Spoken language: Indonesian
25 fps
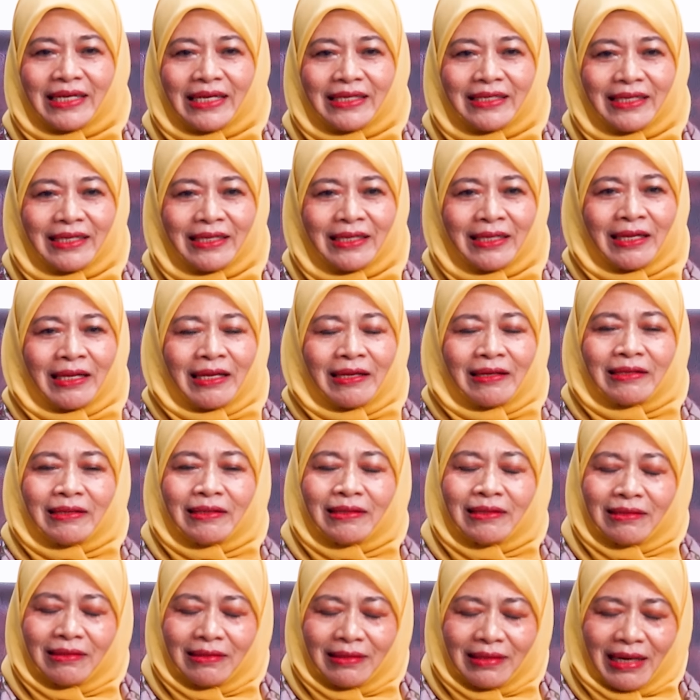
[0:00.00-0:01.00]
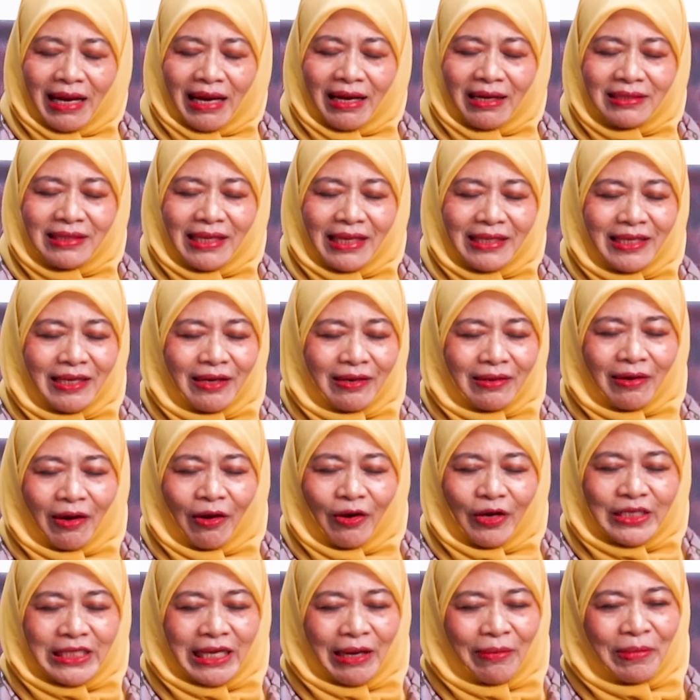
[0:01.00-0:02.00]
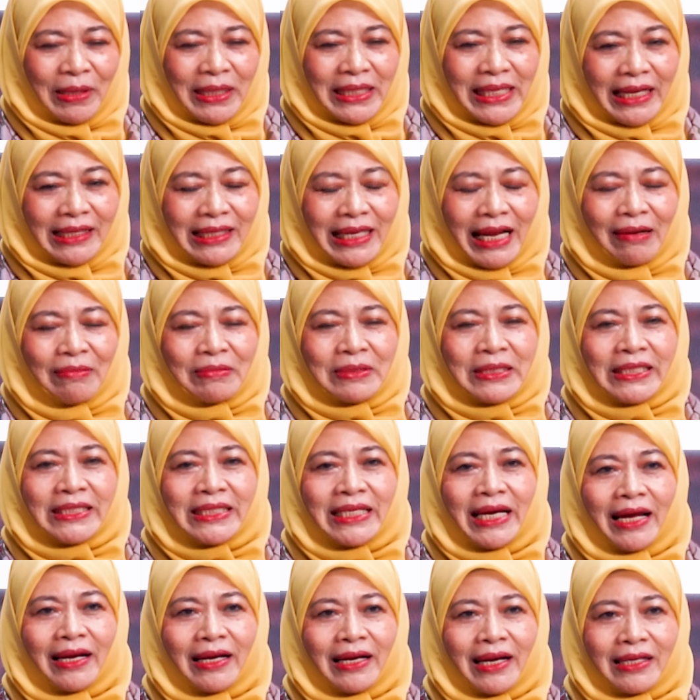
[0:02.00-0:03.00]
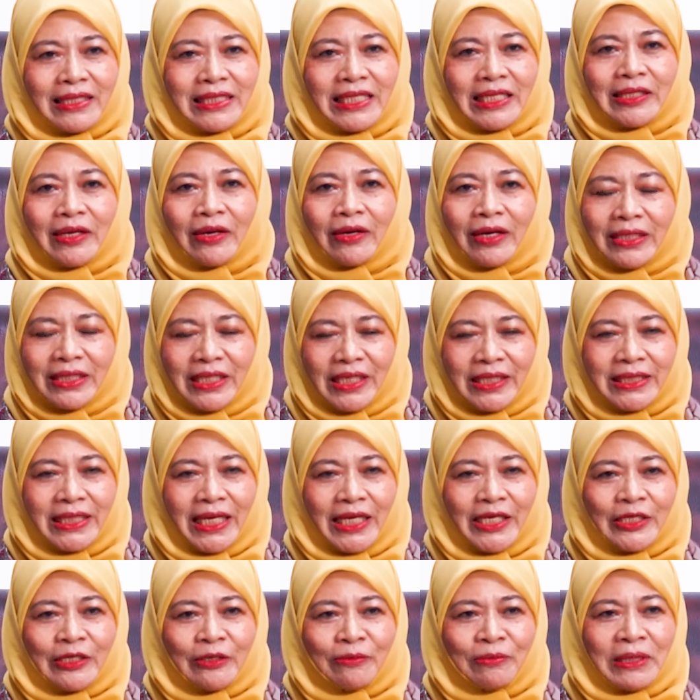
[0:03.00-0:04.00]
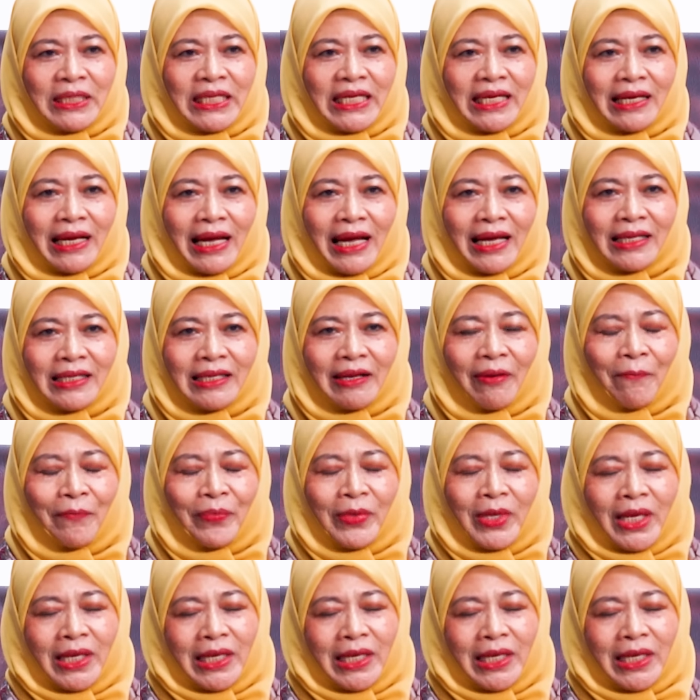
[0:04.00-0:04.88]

Jadi hmm. nah jadi kalau saya melihat dalam sejarah Siti Khadijah itu menikahi